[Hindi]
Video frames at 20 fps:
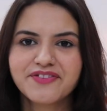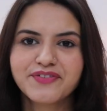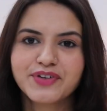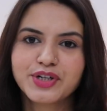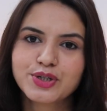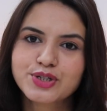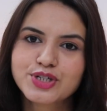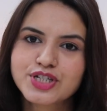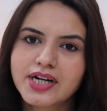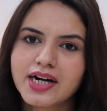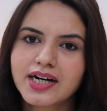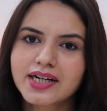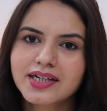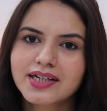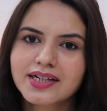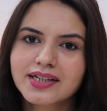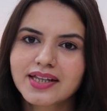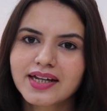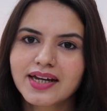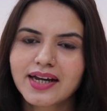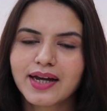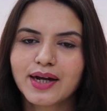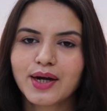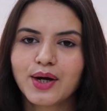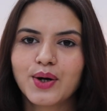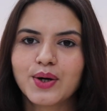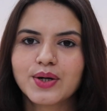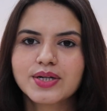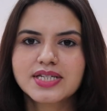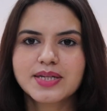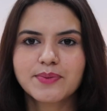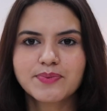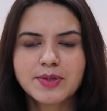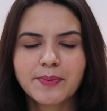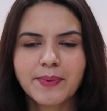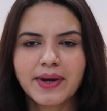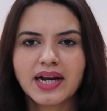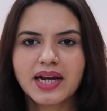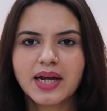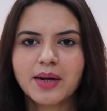वीडियो स्टार्ट करते हैं और सबसे
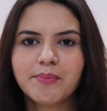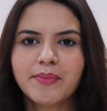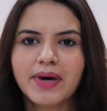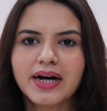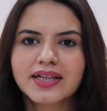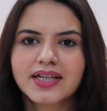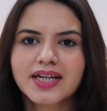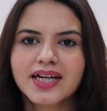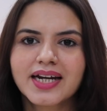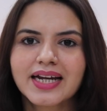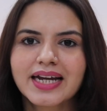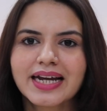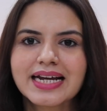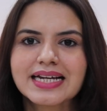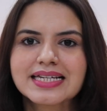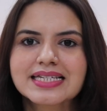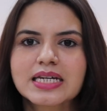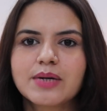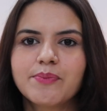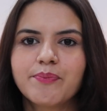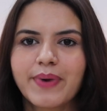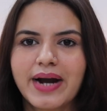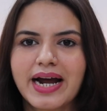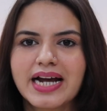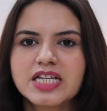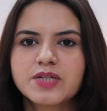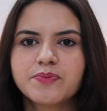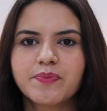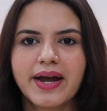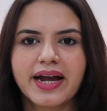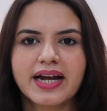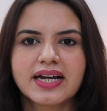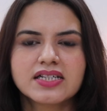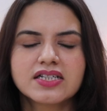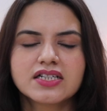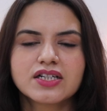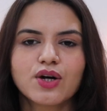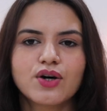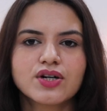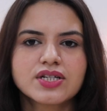पहले हम बात करेंगे इसके प्राइस
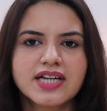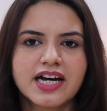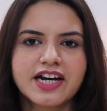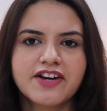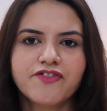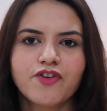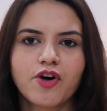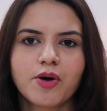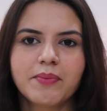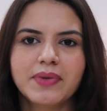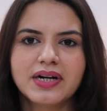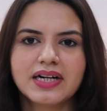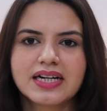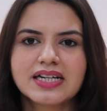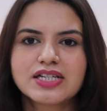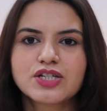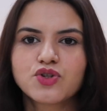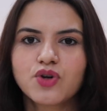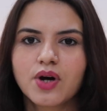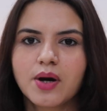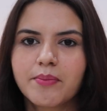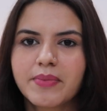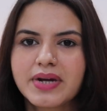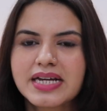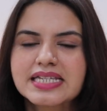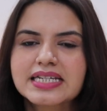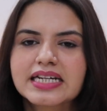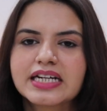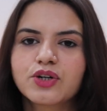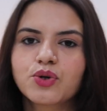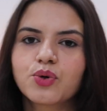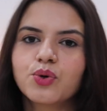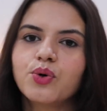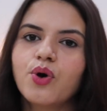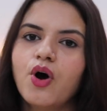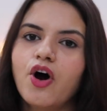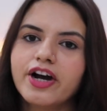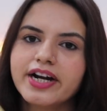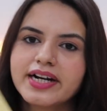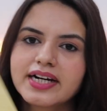पैकेजिंग और सारी फॉर्मेलिटीज जो हमें इस किट को
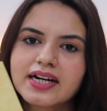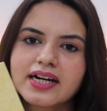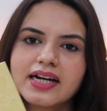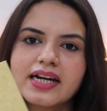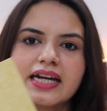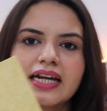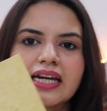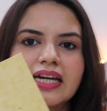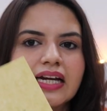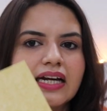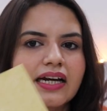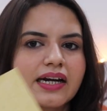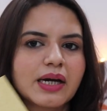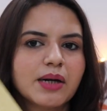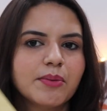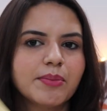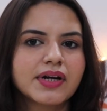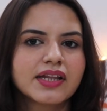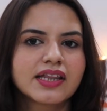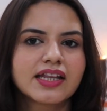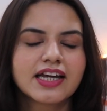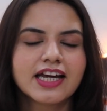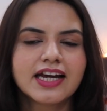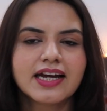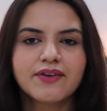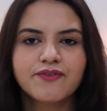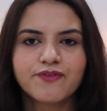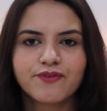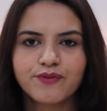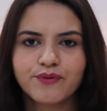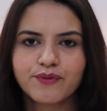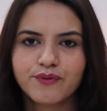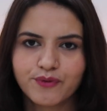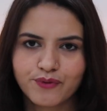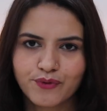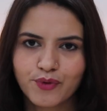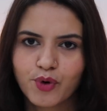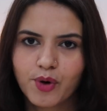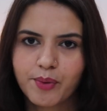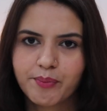ऑर्डर करने के लिए करनी पड़ती है
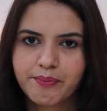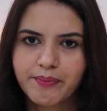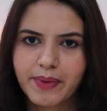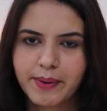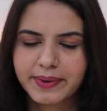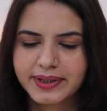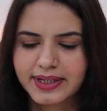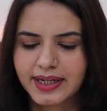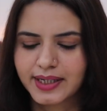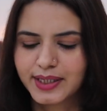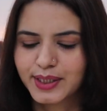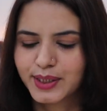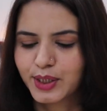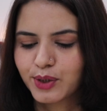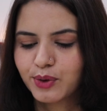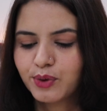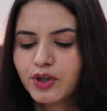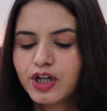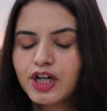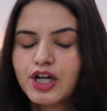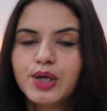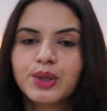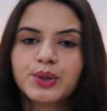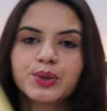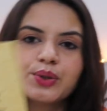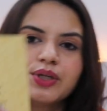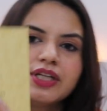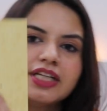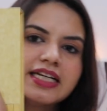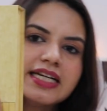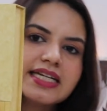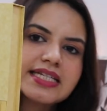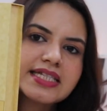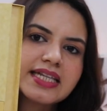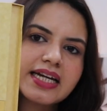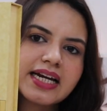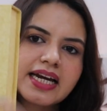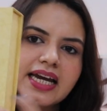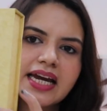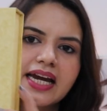वो मैं बता देती हूँ तो इस
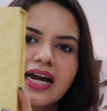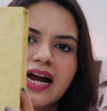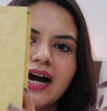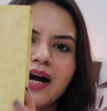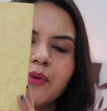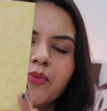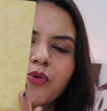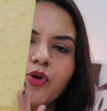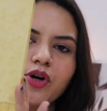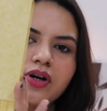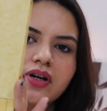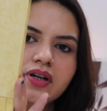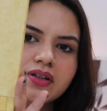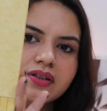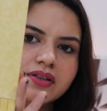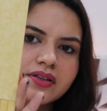तरह के कार्डबोर्ड